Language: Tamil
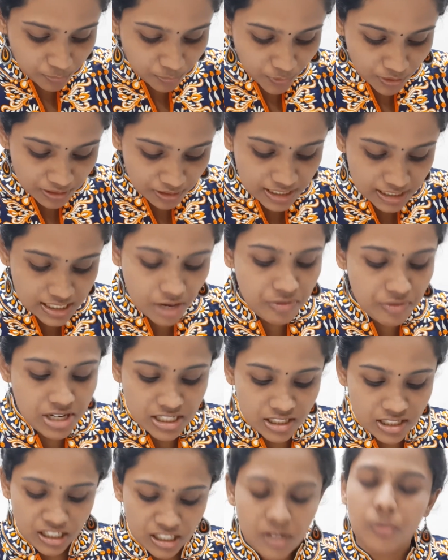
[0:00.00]
பொண்ணுக்கு
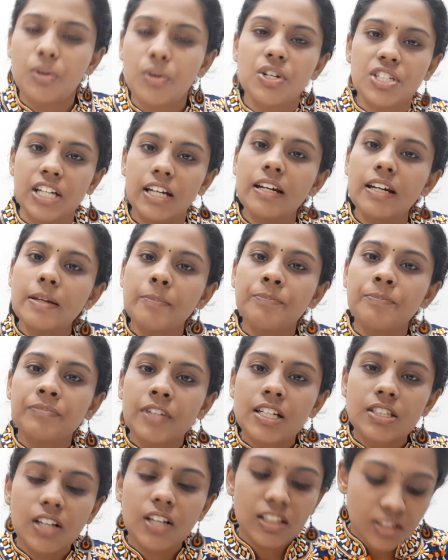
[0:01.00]
செவன்டீன் இயர் ஓல்ட் சைல்டு
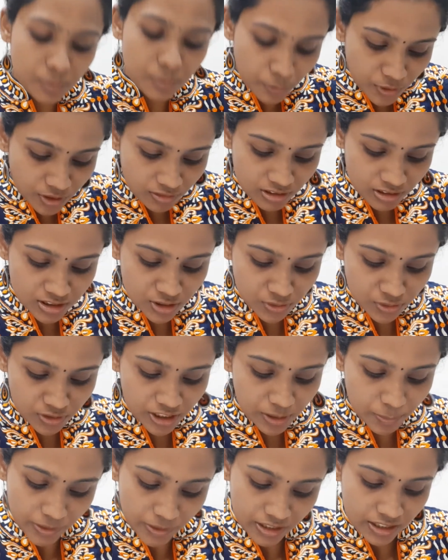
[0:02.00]
ஸோ அந்த பொண்ணுக்கு வந்து
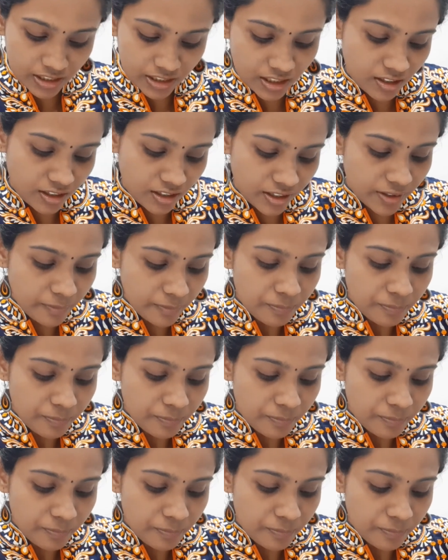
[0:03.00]
டொனேட் பண்ணியிருக்காங்க